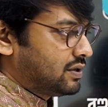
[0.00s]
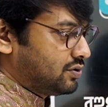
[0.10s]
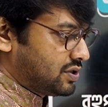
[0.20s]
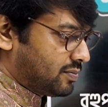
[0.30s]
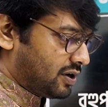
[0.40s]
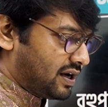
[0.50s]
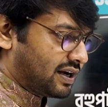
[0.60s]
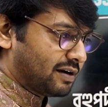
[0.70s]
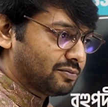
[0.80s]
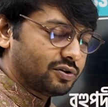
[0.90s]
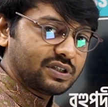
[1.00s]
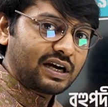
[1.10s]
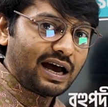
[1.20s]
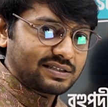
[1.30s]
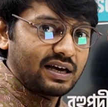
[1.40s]
ওই যে বলো না গ্রামগঞ্জে
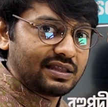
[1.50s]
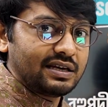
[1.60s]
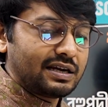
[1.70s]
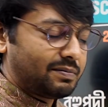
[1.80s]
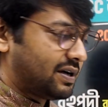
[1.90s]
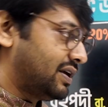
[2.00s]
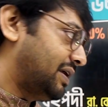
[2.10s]
গাছা দিয়ে নামা